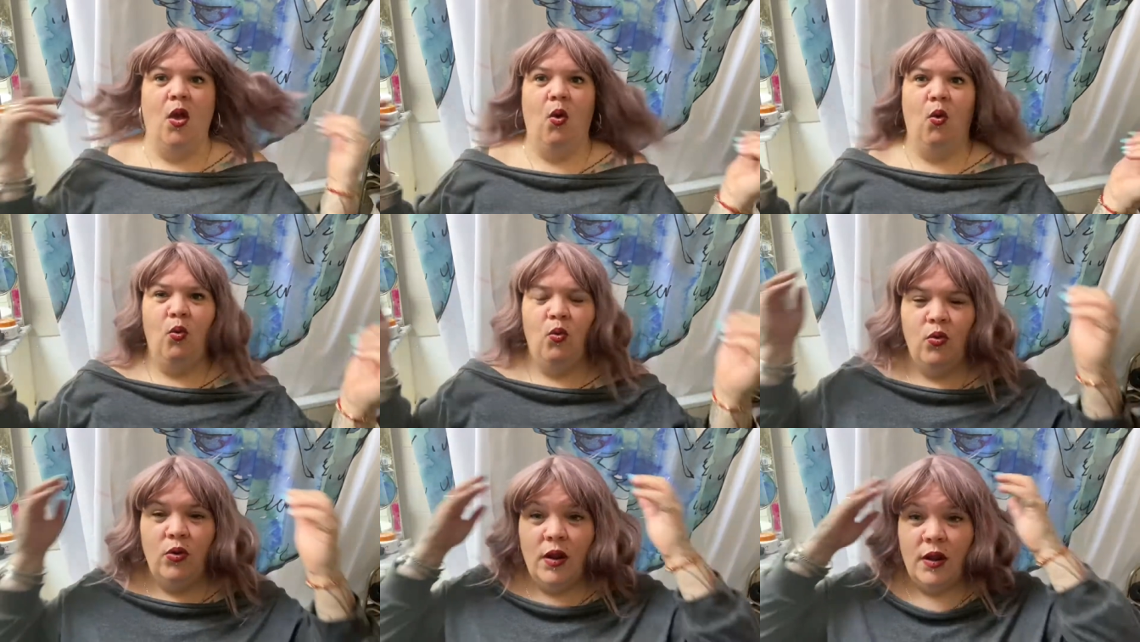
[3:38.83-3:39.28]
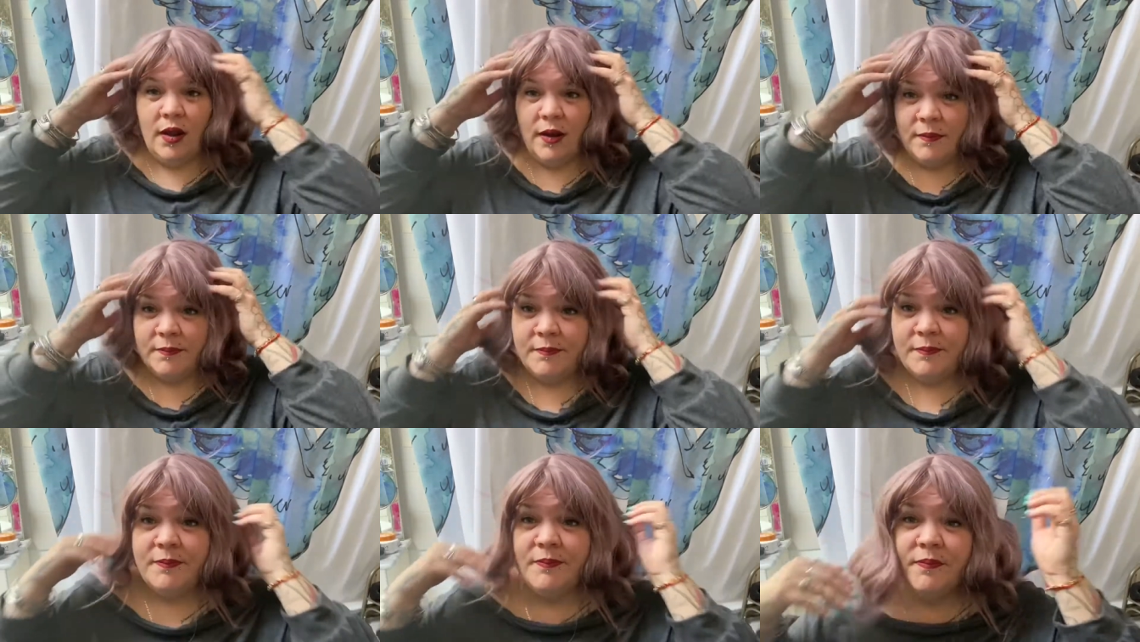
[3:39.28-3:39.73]
Ouh là là.
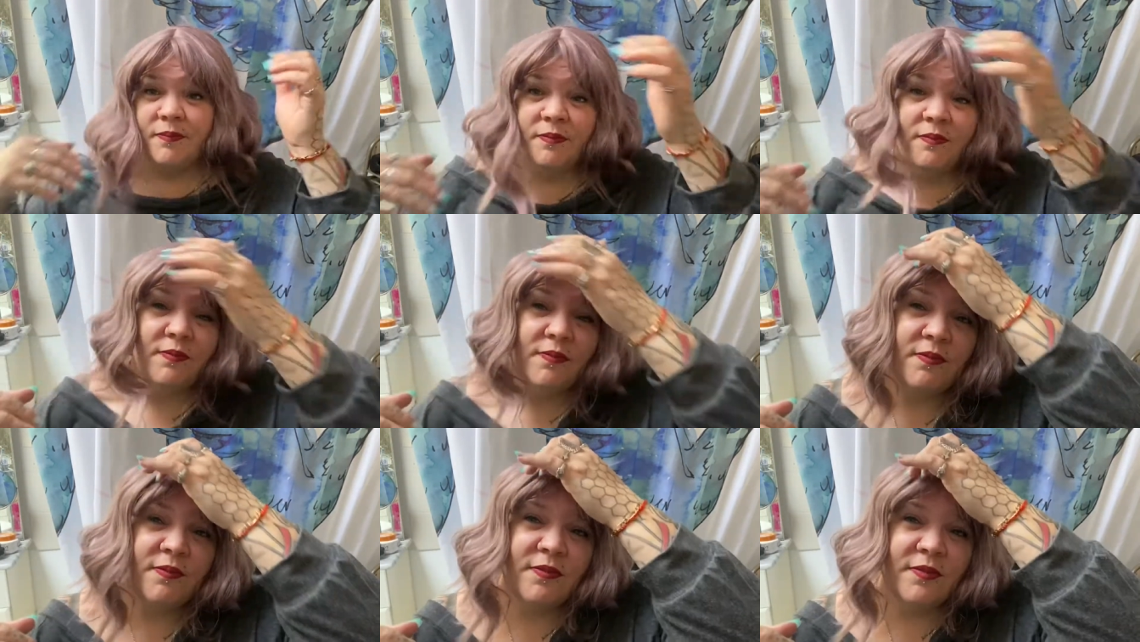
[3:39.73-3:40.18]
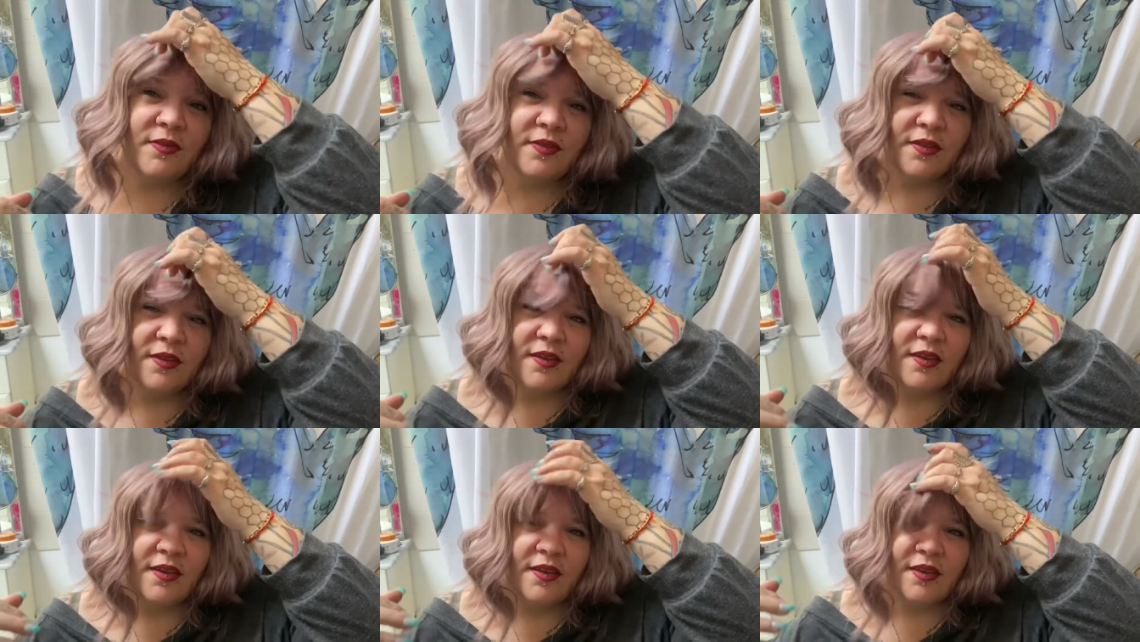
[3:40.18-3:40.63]

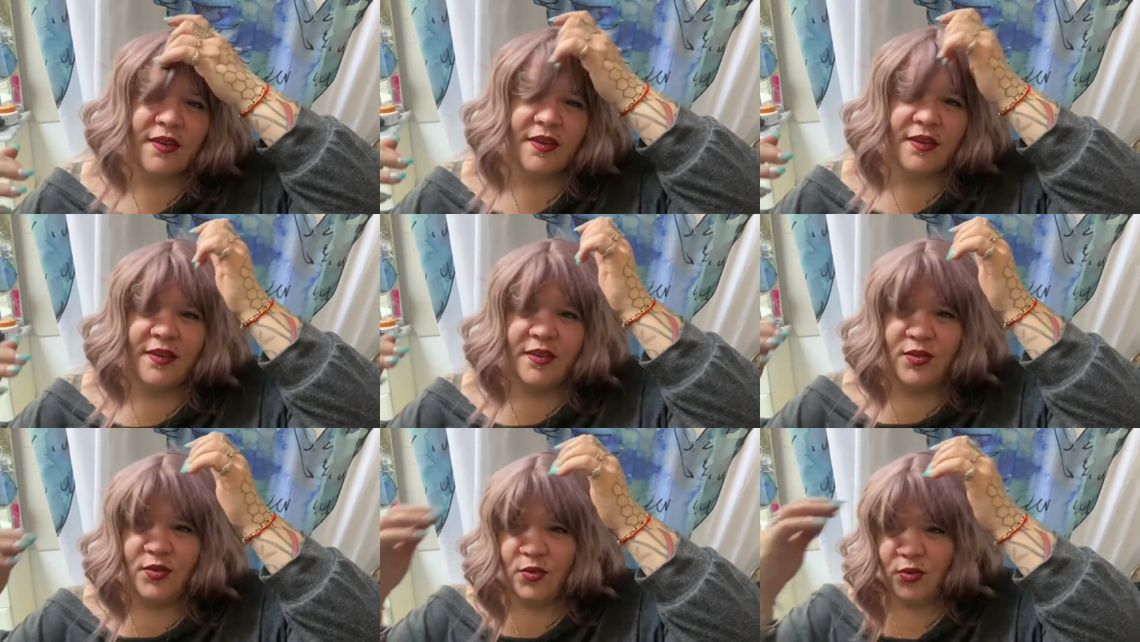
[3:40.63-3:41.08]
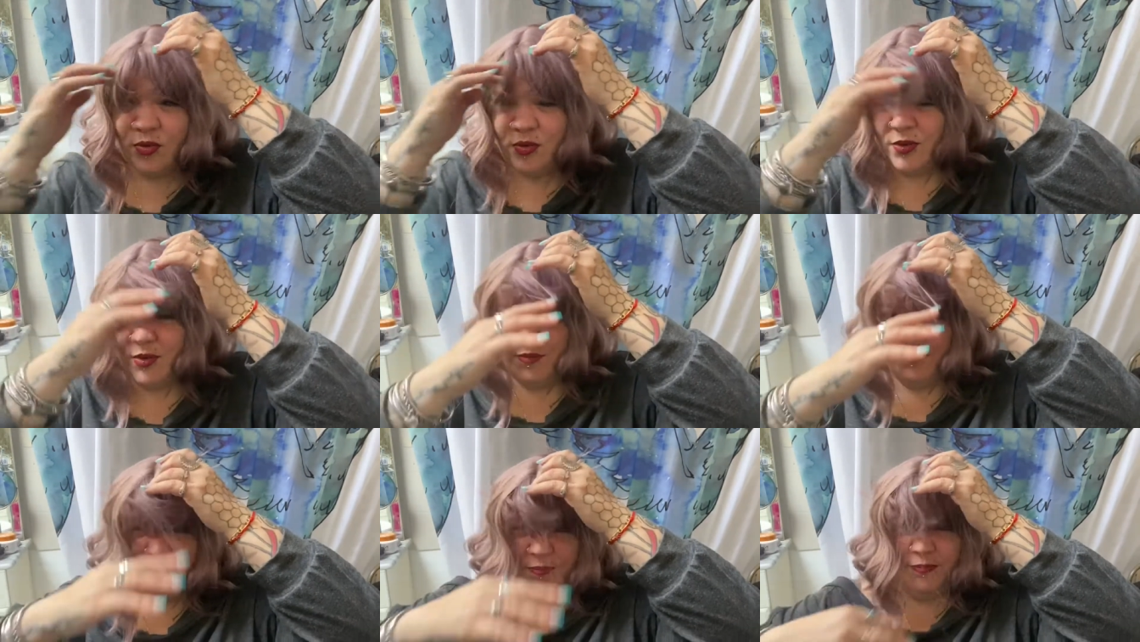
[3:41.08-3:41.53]
Donc,
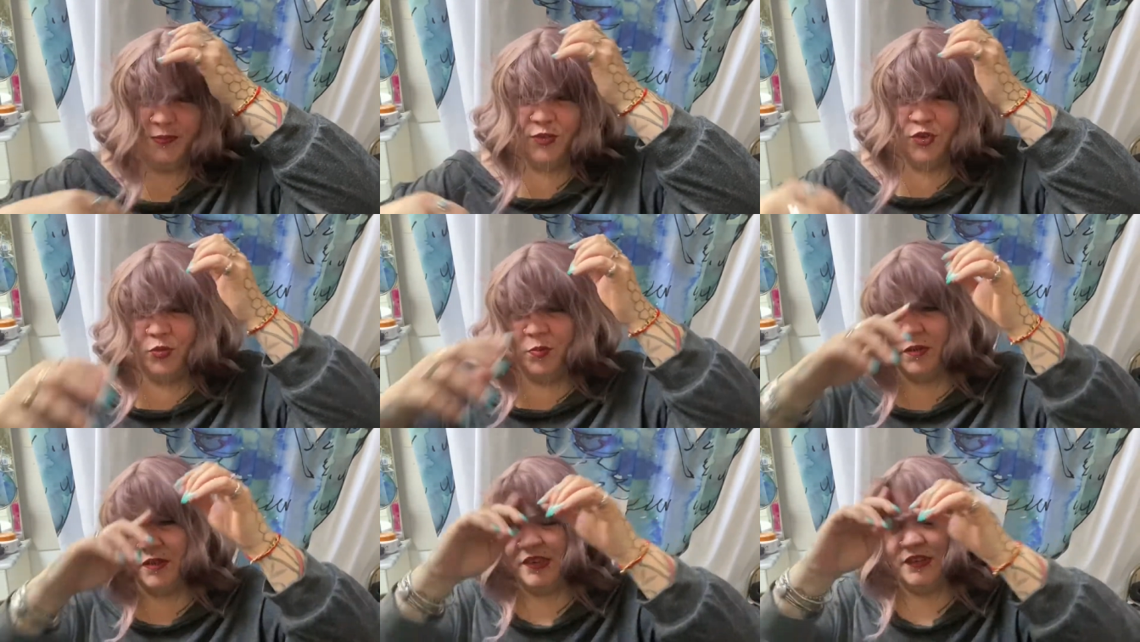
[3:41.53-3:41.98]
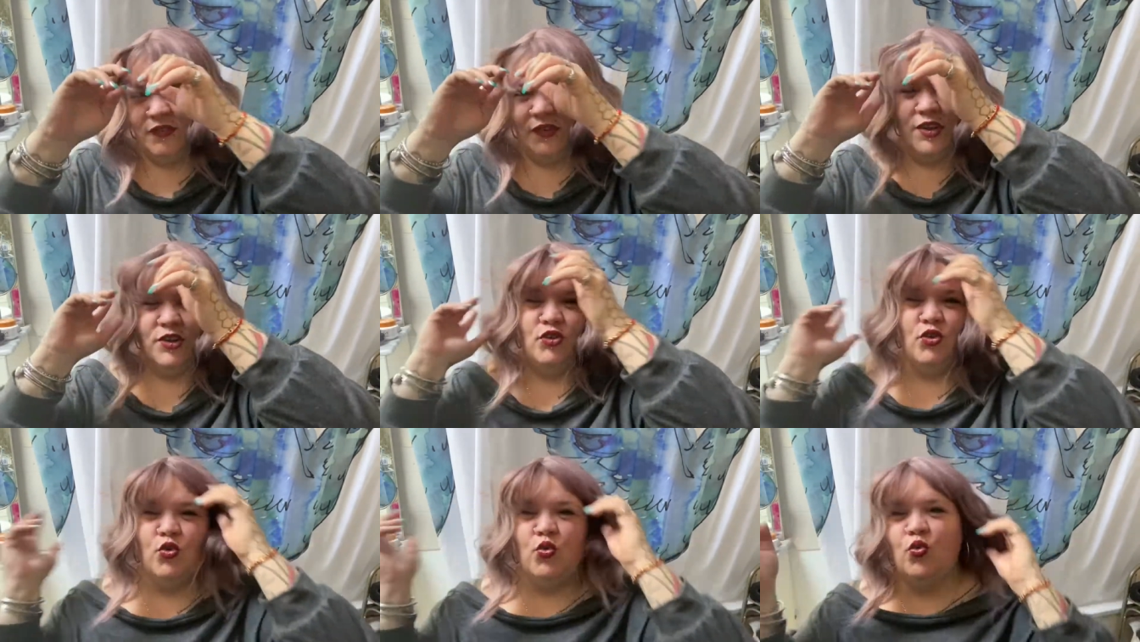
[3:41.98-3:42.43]
je pense qu'il faudrait
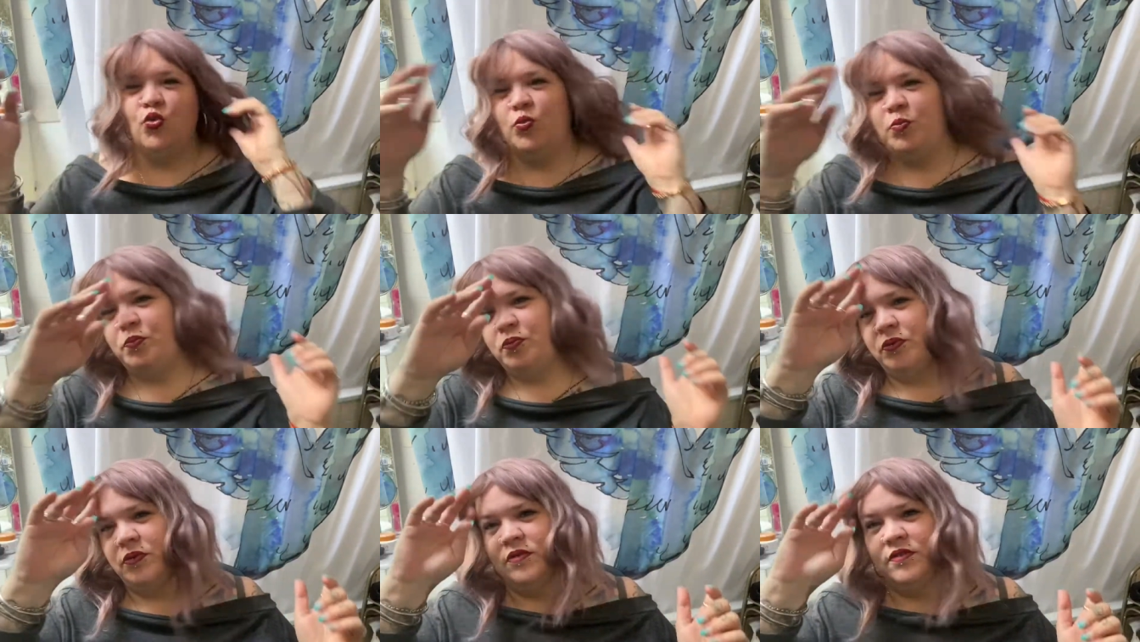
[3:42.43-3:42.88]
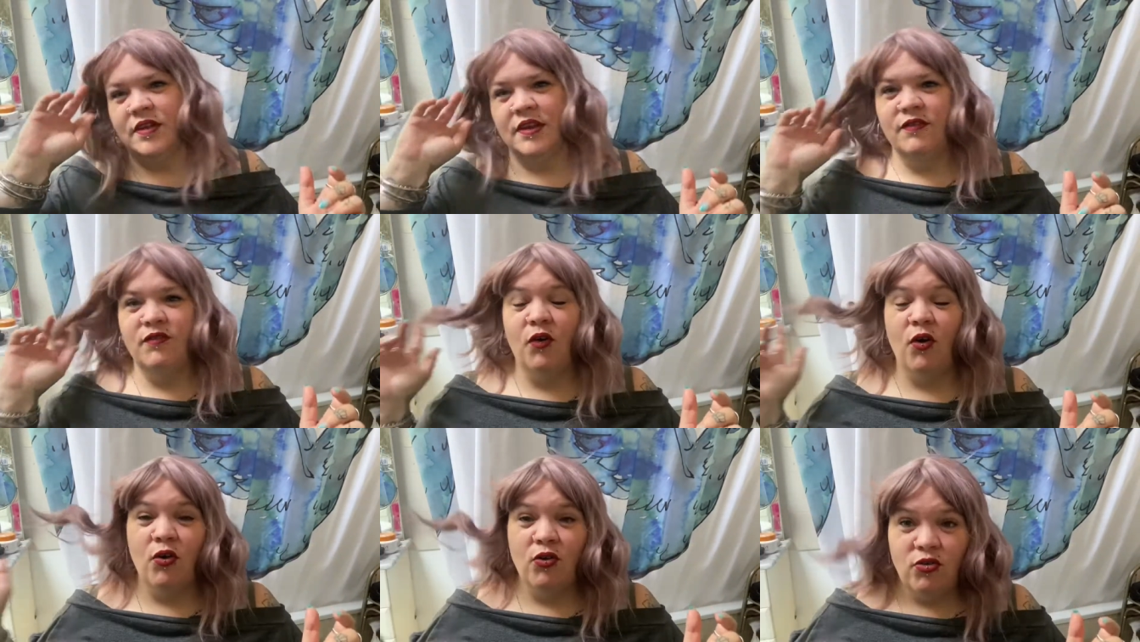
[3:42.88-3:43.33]
que je coupe cette
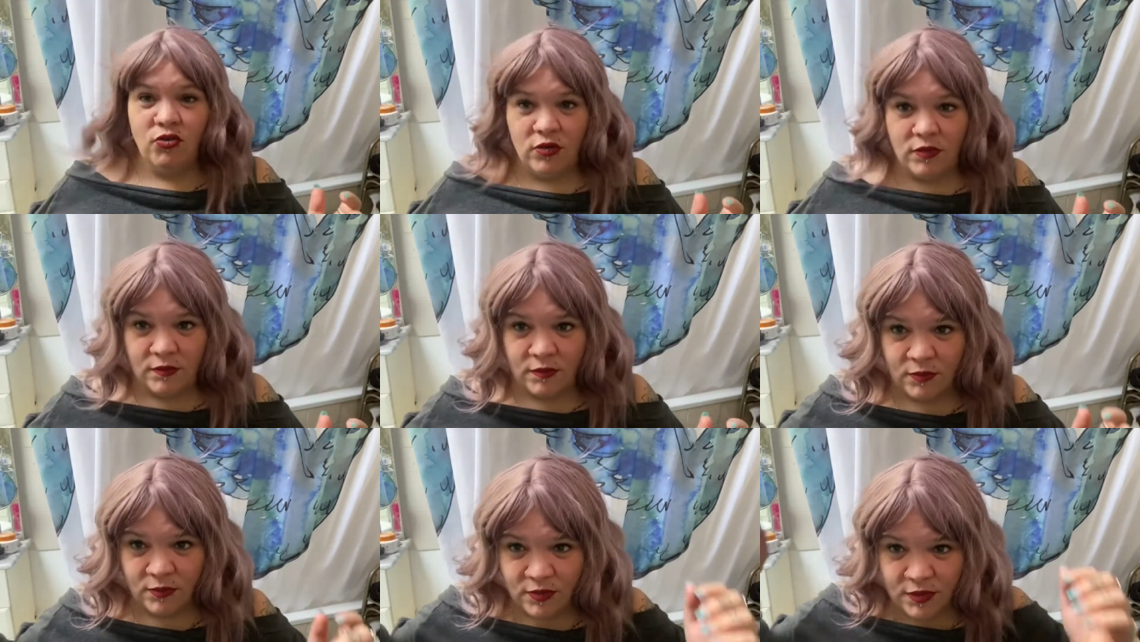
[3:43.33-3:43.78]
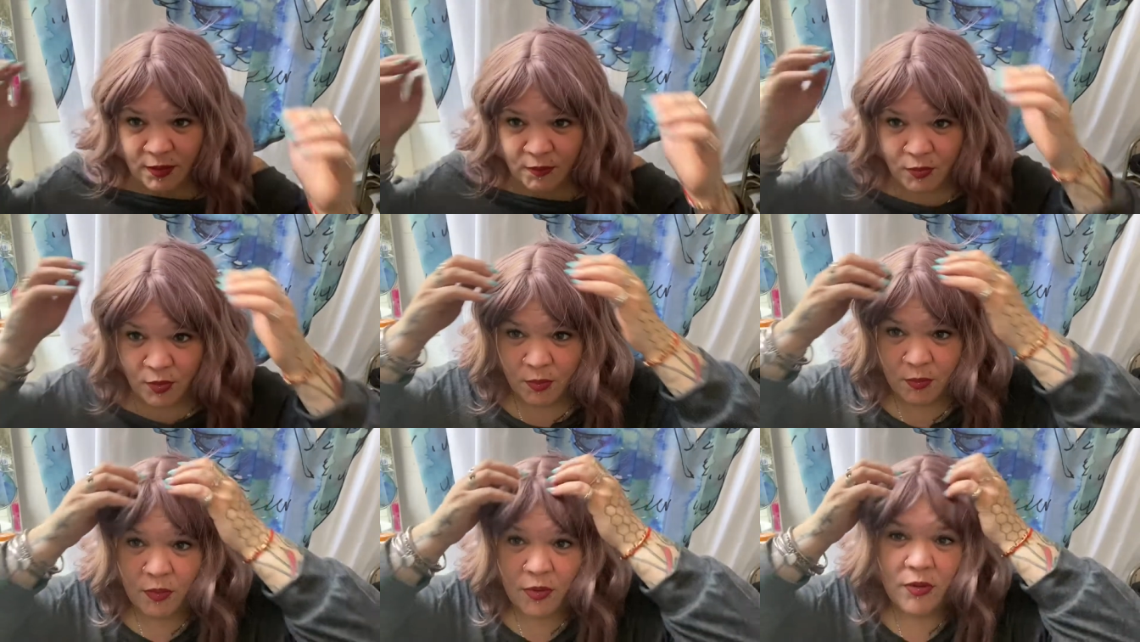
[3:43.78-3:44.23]
frange, tout
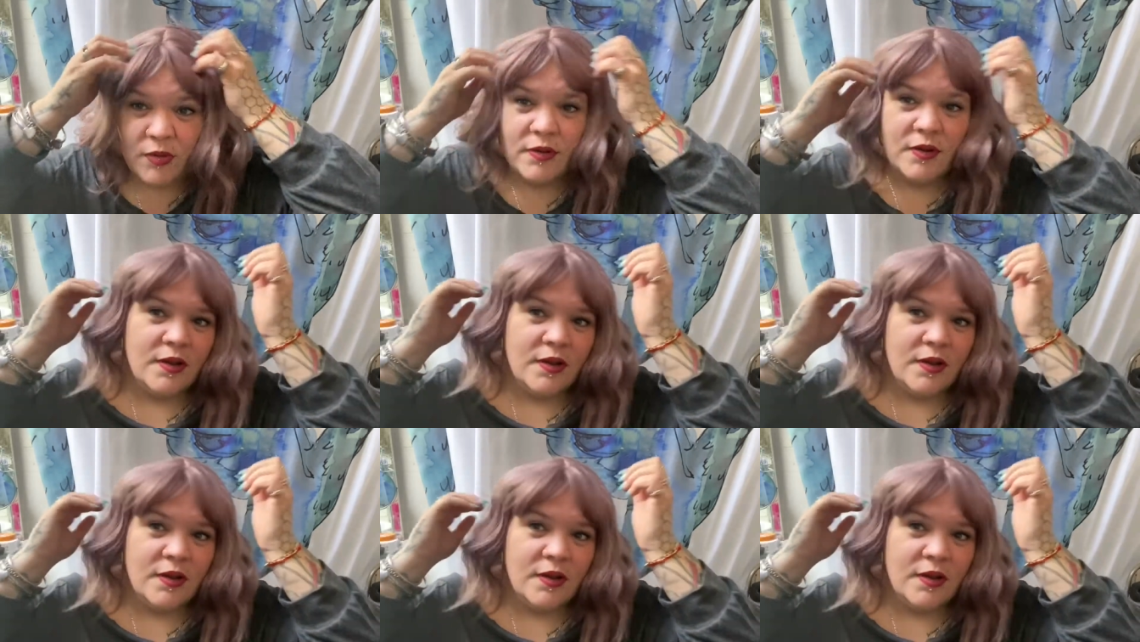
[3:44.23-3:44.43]
simplement.